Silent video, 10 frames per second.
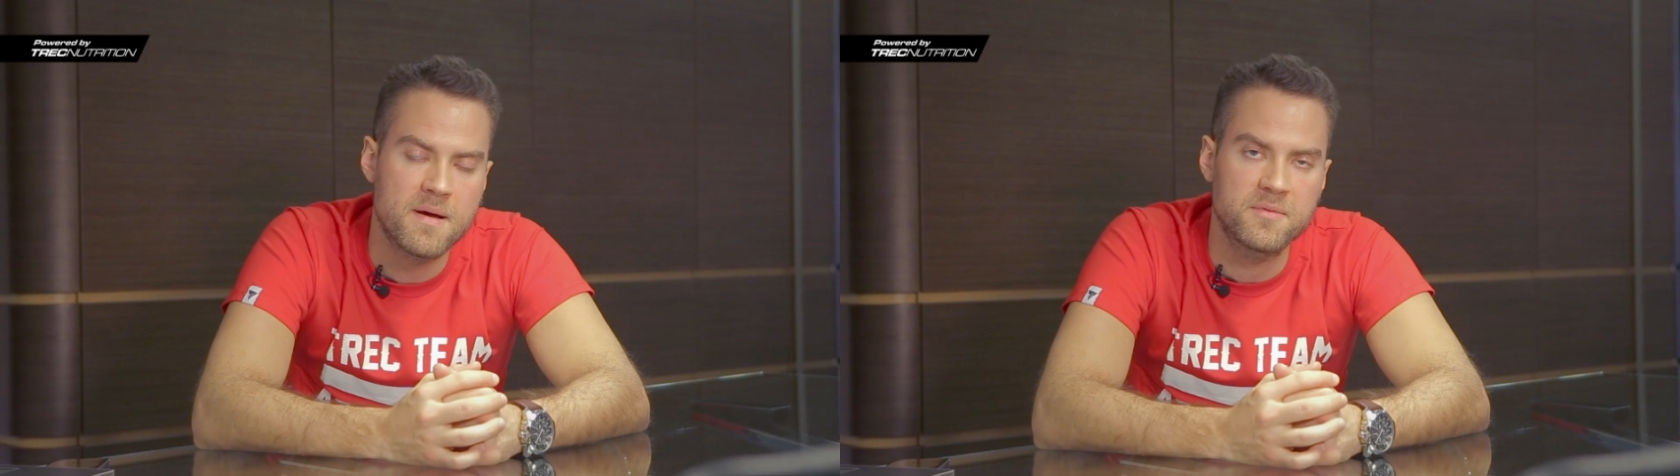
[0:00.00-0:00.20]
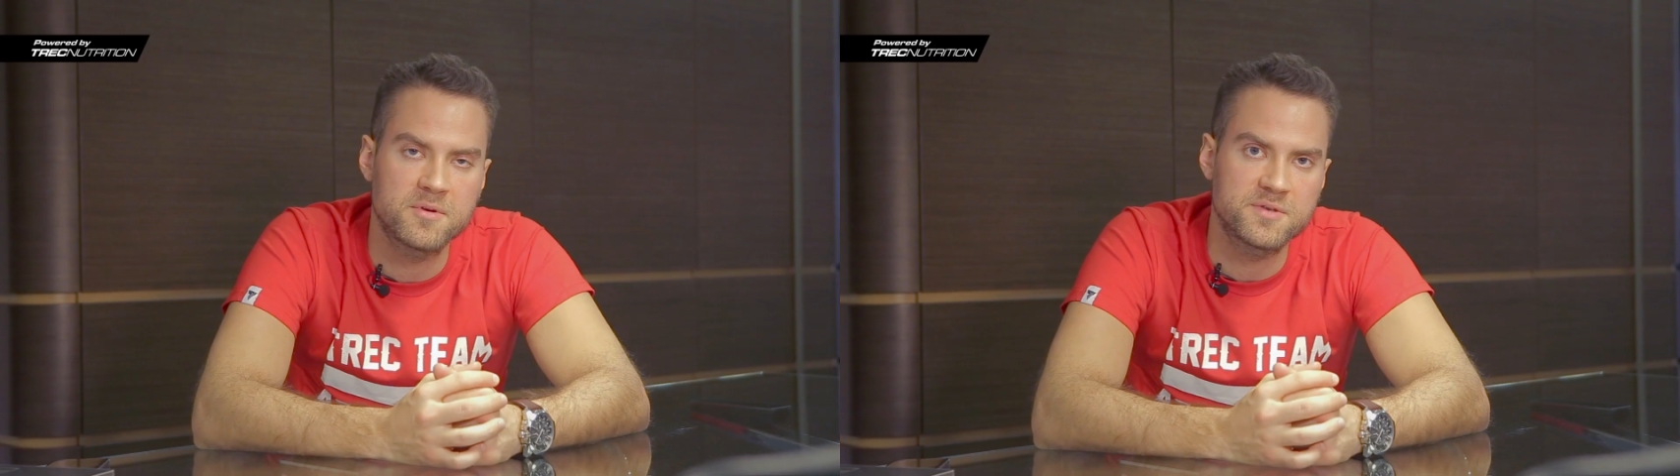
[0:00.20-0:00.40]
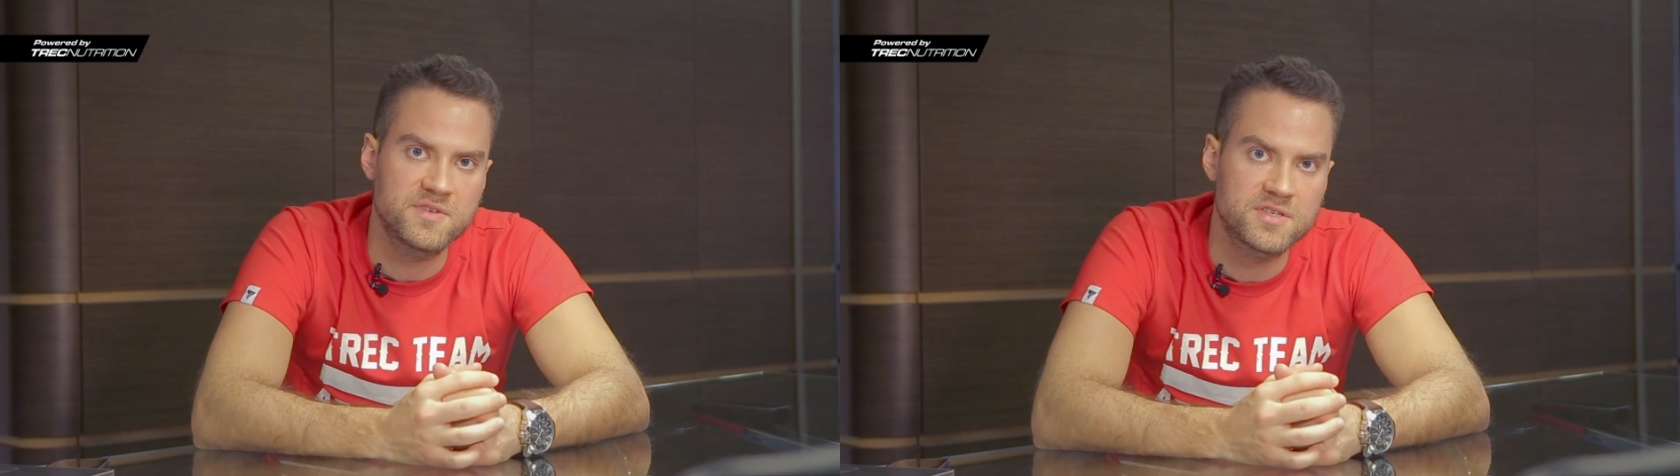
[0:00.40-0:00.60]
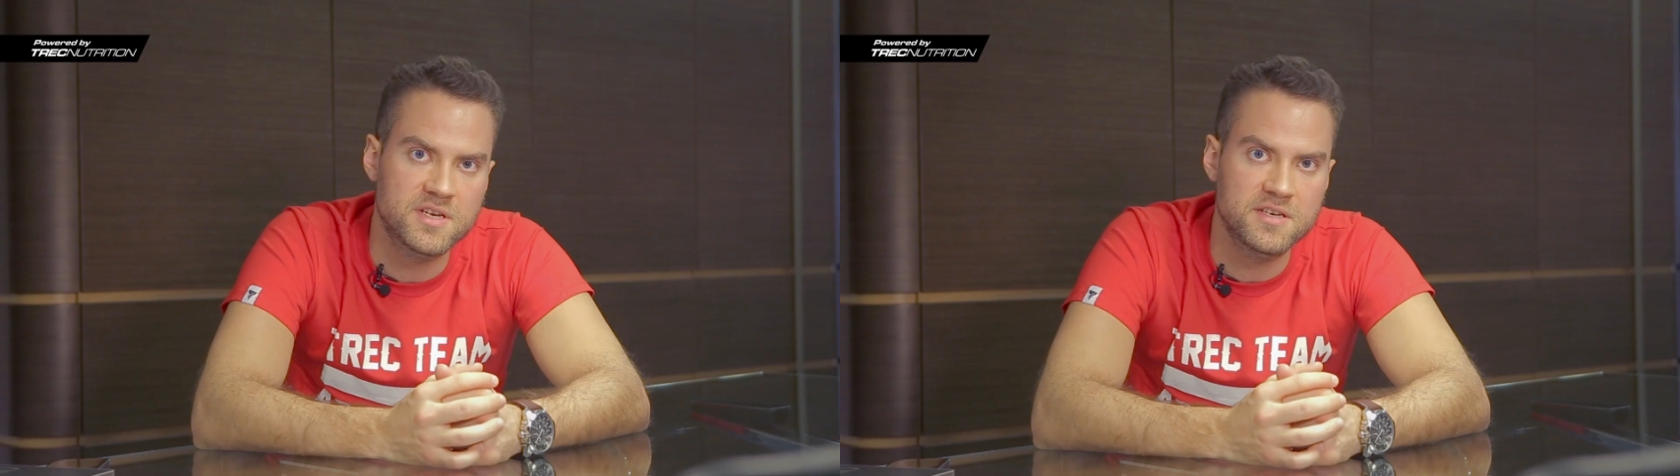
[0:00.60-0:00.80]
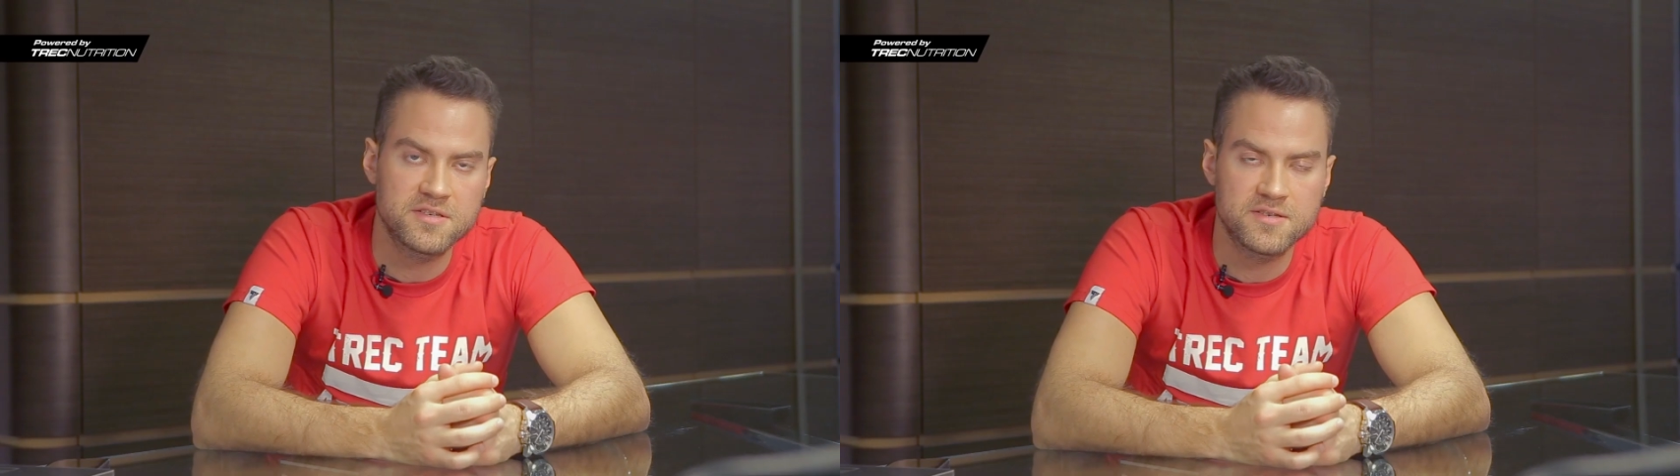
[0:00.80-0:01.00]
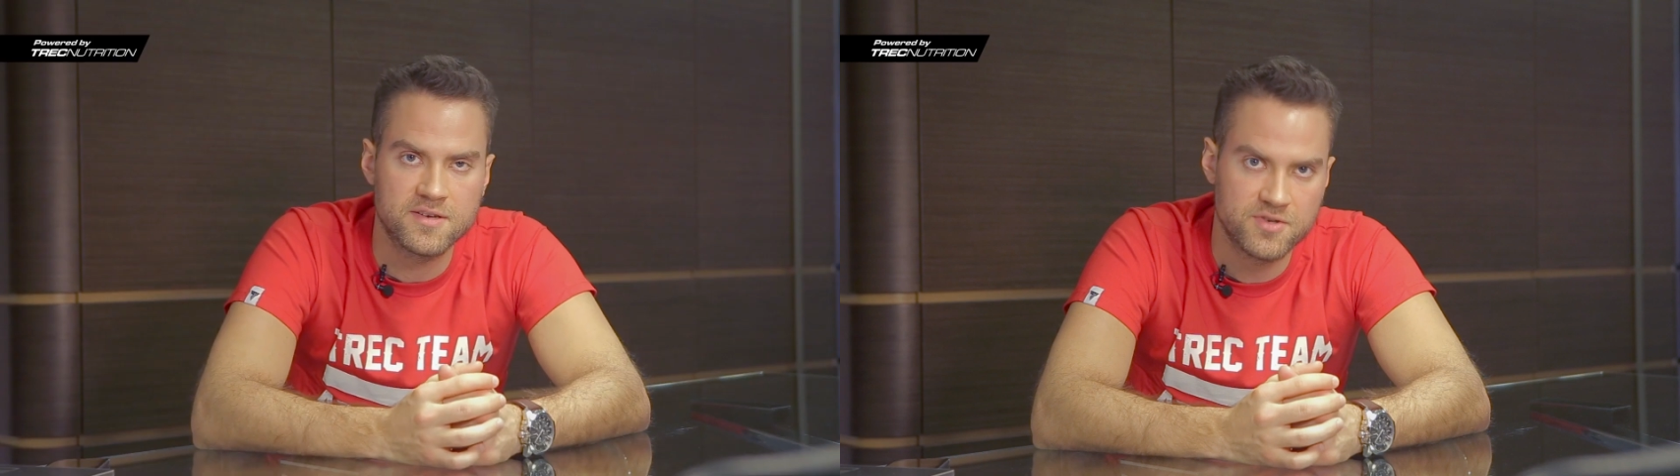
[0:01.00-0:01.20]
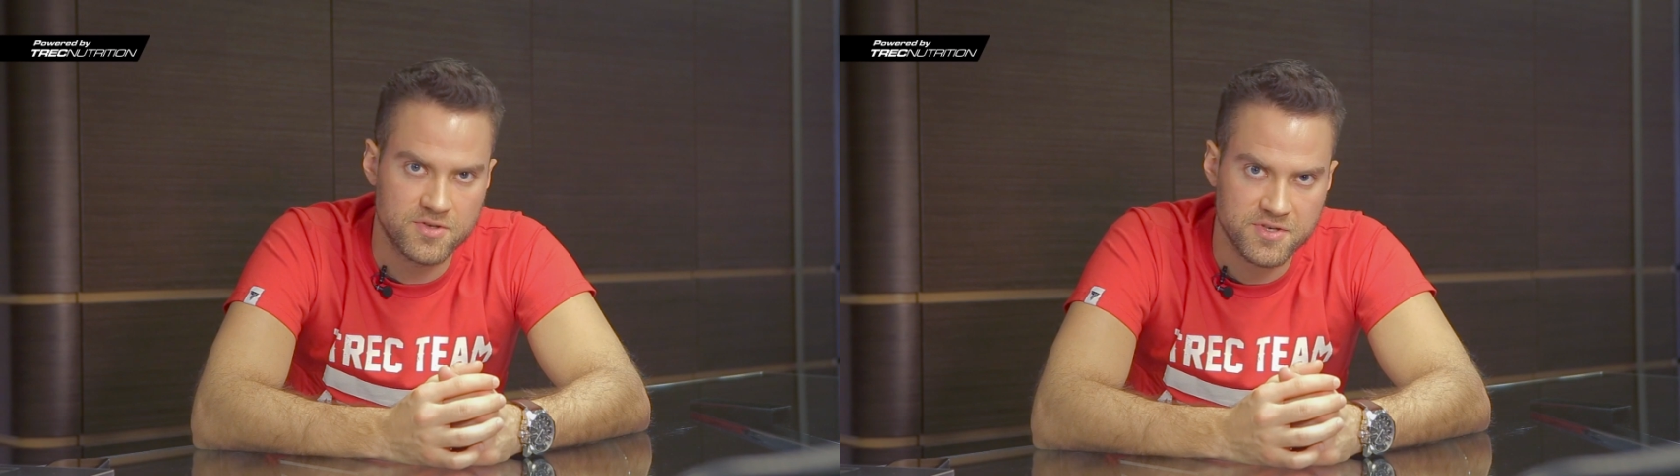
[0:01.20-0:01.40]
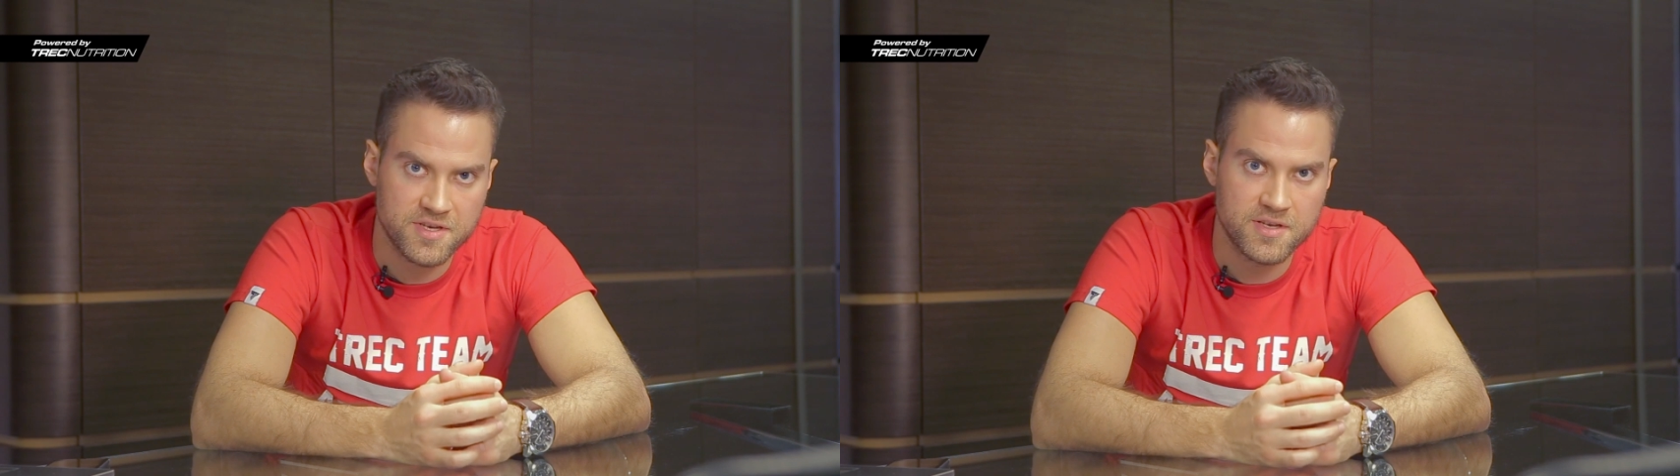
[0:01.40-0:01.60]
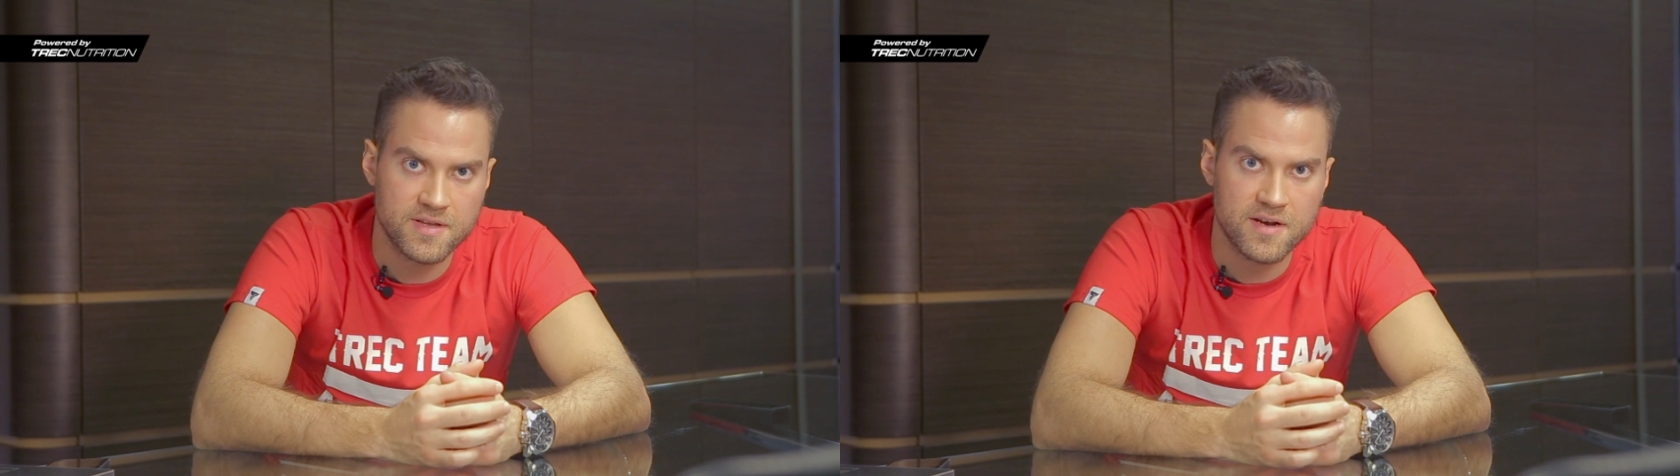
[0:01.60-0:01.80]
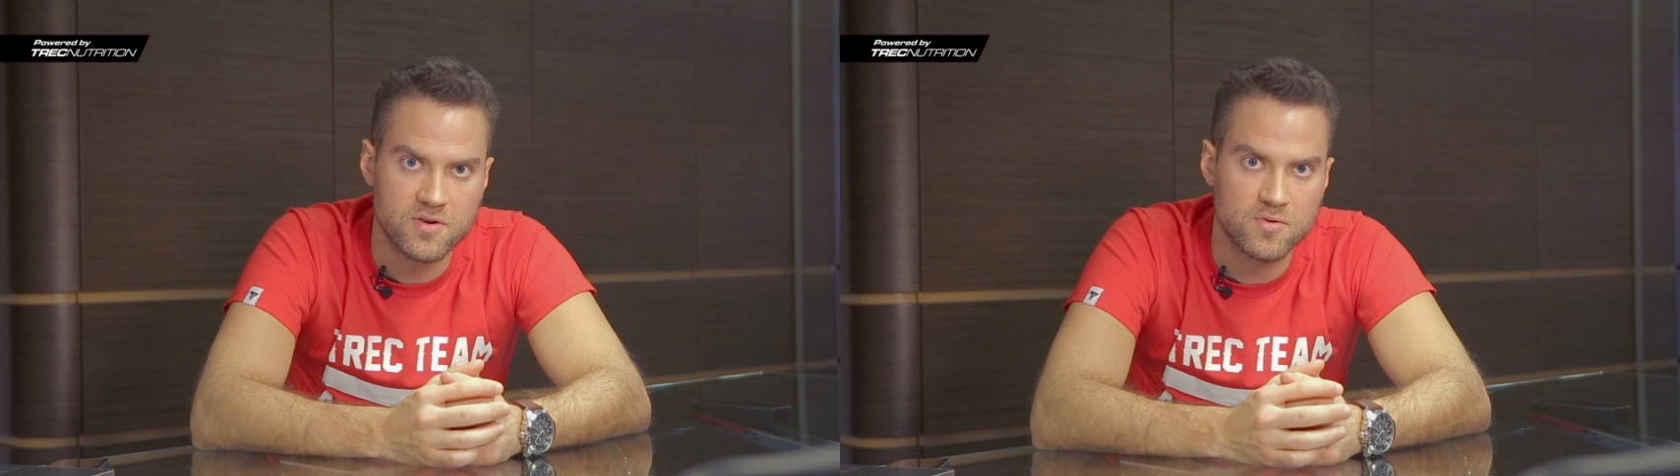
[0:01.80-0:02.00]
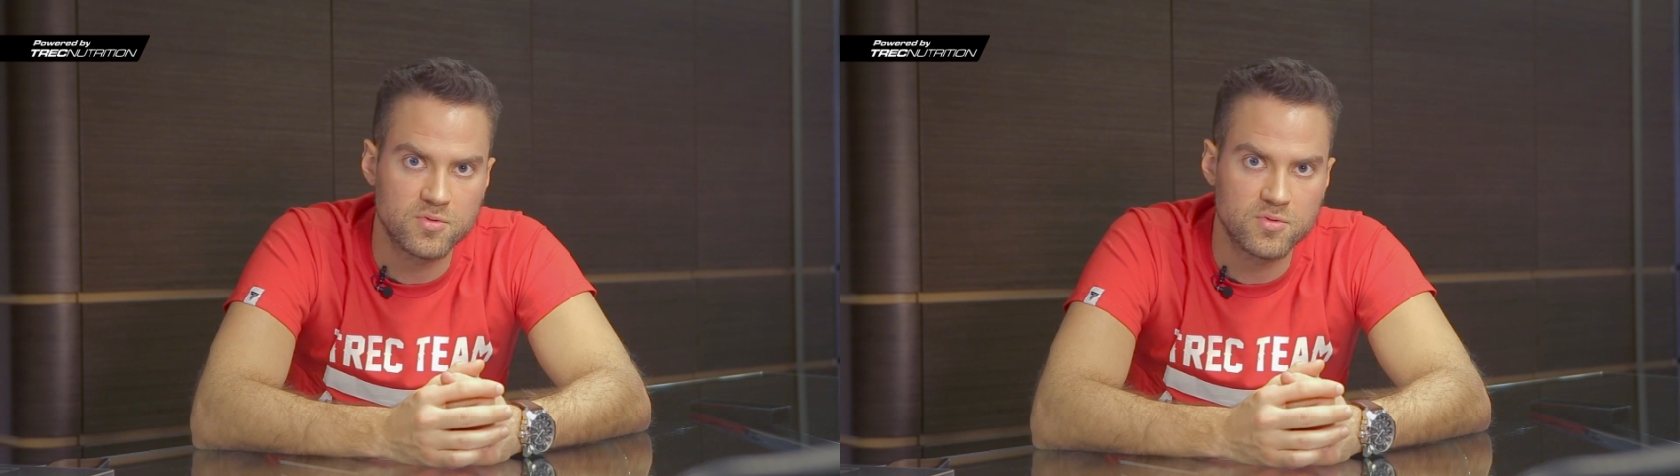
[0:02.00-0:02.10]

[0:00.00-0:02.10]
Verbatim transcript: Mamy oczywiście liczne książki na rynku,